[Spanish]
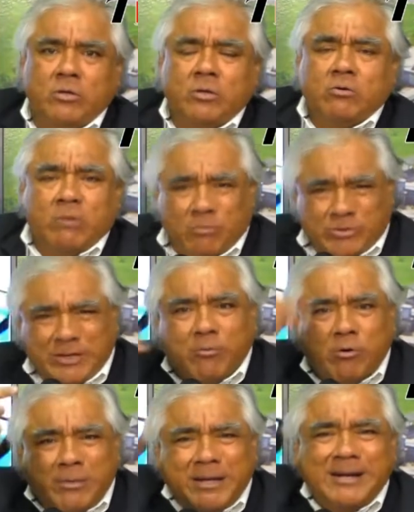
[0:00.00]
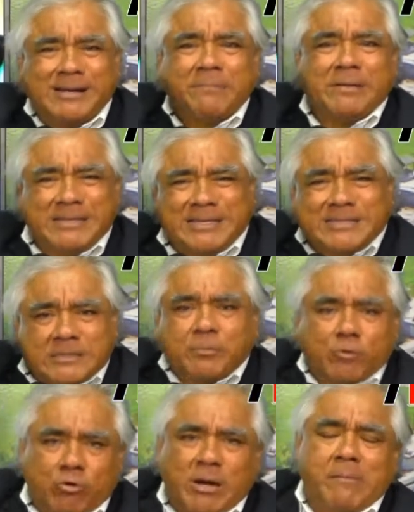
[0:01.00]
Lo vamos a volver a repetir este
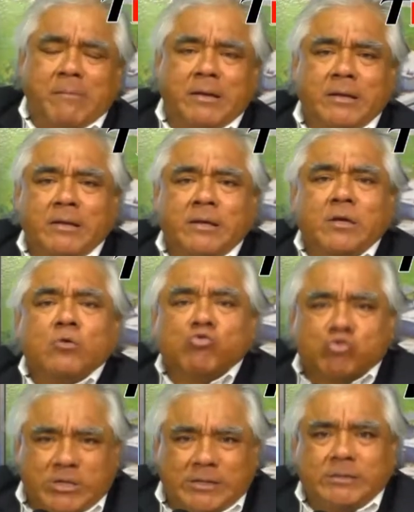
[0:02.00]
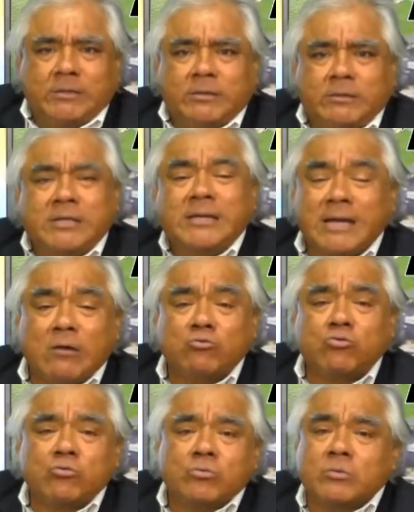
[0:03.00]
programa. ¿Usted tiene
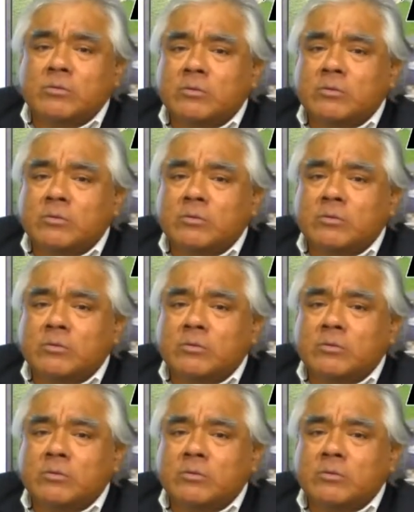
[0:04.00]
auto?